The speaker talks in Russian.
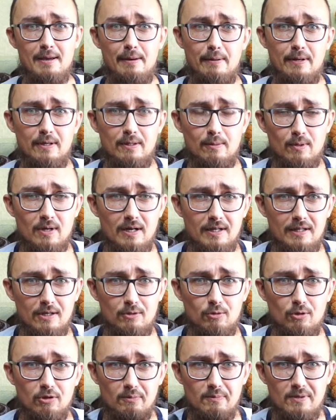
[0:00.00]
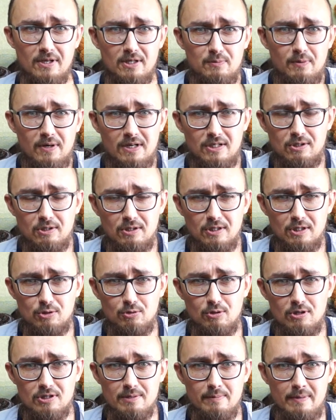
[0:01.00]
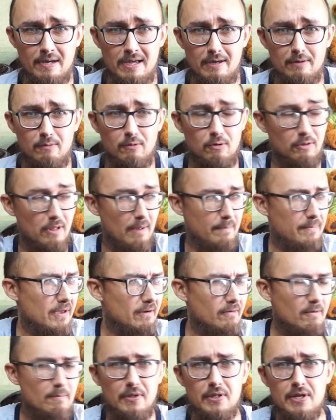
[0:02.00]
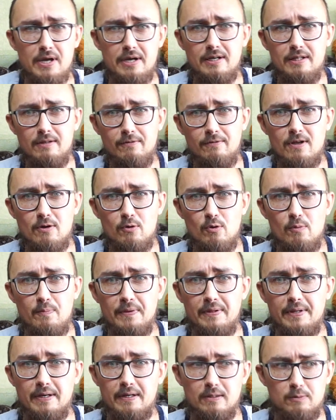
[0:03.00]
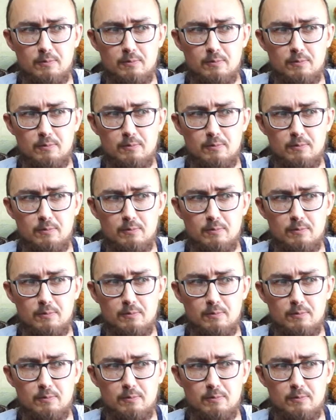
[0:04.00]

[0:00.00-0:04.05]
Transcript: Поэтому, когда кто-то меня спрашивает, на что я снимаю, я говорю, на первый пятак и на второй пятак.